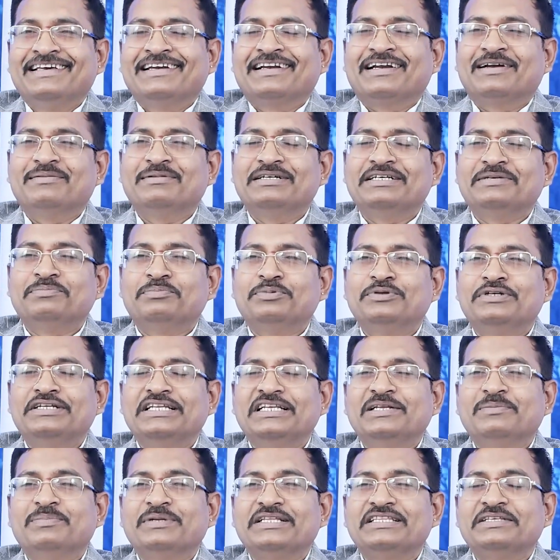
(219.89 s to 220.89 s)
కాబట్టి
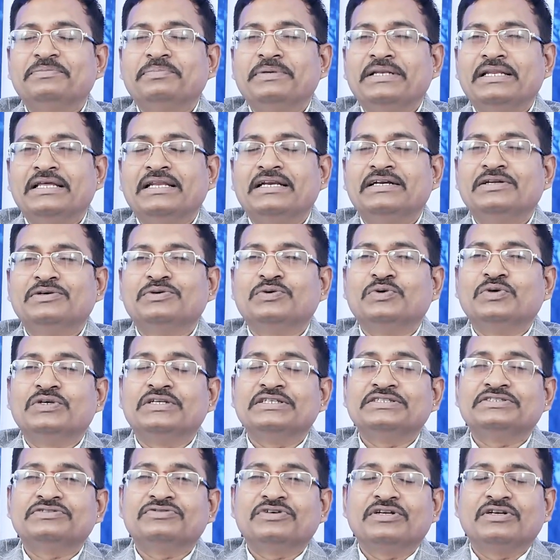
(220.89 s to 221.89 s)
పుట్టిన ప్రతి పిల్లలను
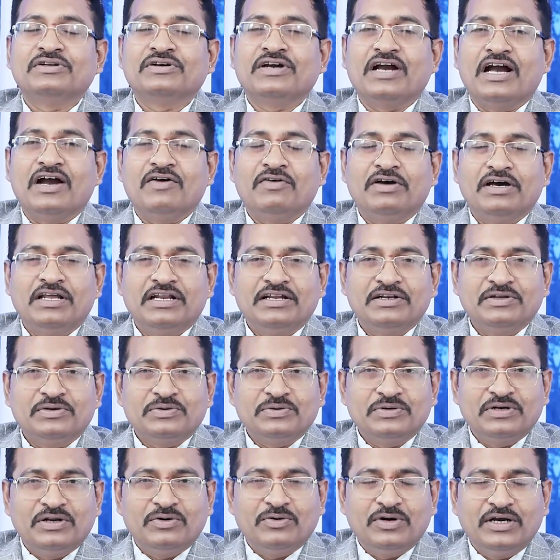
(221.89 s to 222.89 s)
కోటీశ్వర్లు
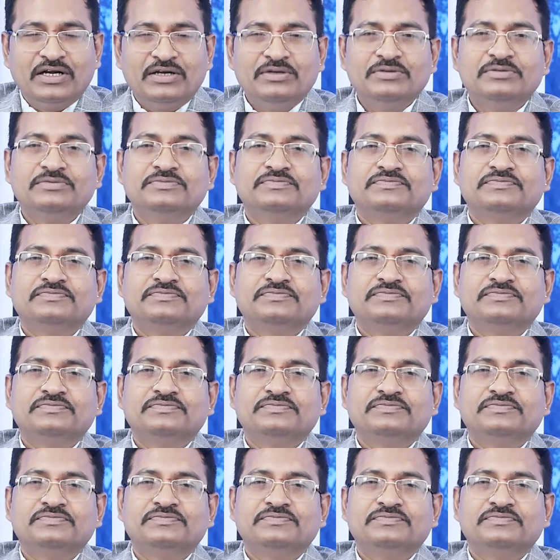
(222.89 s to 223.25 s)
కావాలనుకున్న వాళ్ళు